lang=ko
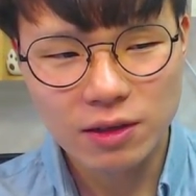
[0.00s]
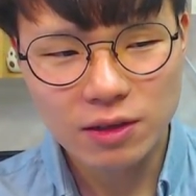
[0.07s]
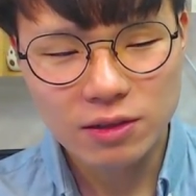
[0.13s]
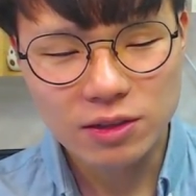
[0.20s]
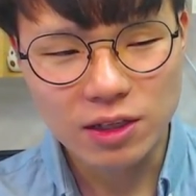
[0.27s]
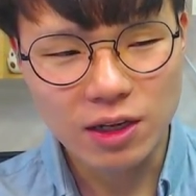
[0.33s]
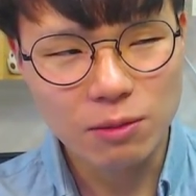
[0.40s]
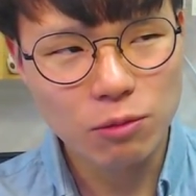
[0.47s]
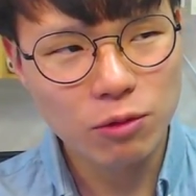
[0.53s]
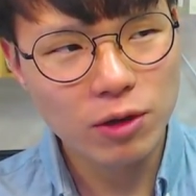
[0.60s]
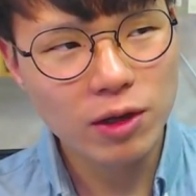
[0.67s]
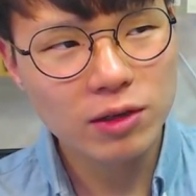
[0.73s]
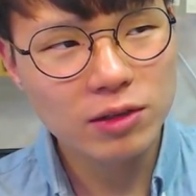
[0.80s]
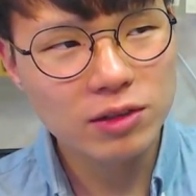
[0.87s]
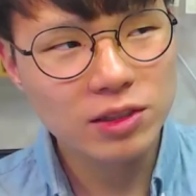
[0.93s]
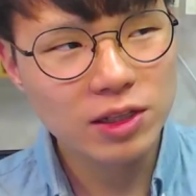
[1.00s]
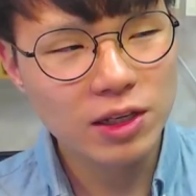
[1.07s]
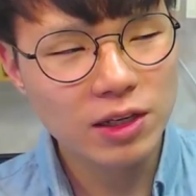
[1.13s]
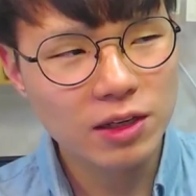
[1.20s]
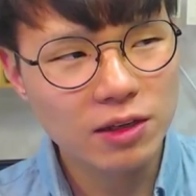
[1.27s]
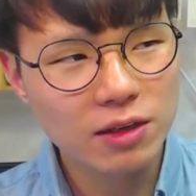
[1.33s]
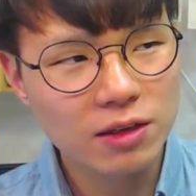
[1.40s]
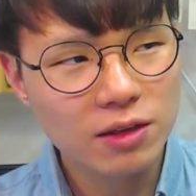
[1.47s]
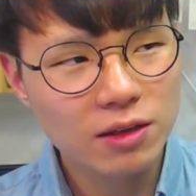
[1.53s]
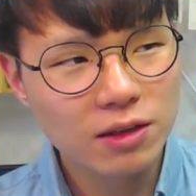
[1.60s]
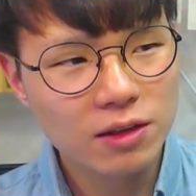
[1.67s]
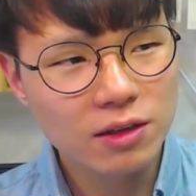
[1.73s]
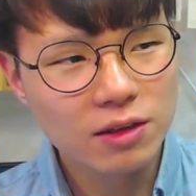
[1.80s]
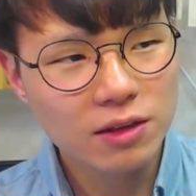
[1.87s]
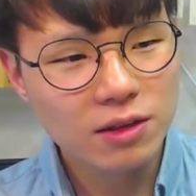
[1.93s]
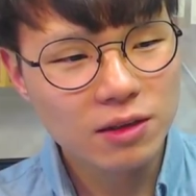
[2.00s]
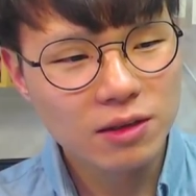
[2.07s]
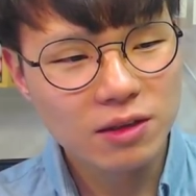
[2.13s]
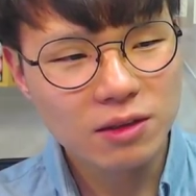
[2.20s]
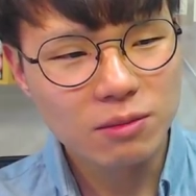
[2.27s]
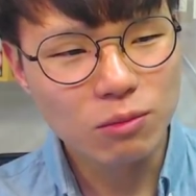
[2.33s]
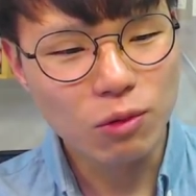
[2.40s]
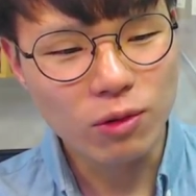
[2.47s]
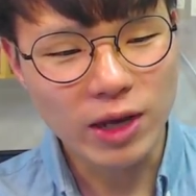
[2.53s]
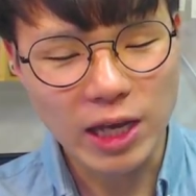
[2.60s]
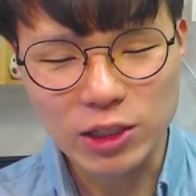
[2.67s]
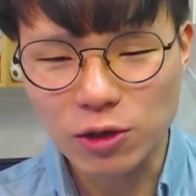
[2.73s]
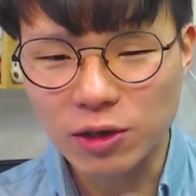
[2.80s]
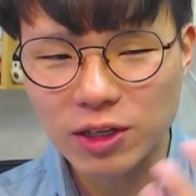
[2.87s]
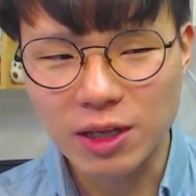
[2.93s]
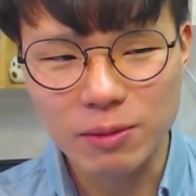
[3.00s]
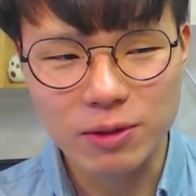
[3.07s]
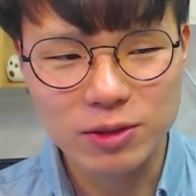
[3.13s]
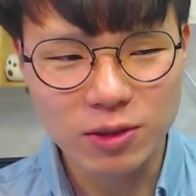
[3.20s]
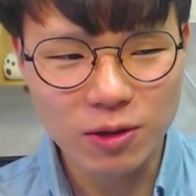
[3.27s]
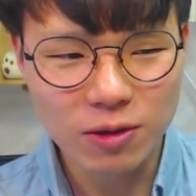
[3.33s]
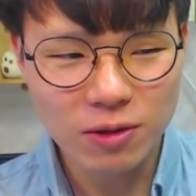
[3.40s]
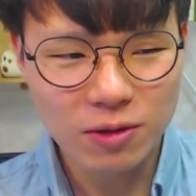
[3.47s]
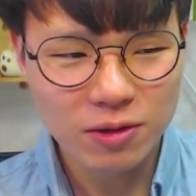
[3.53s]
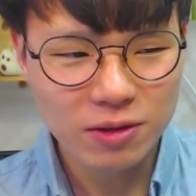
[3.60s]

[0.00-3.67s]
제가 보기에는 이제 뭐 개정이 되면서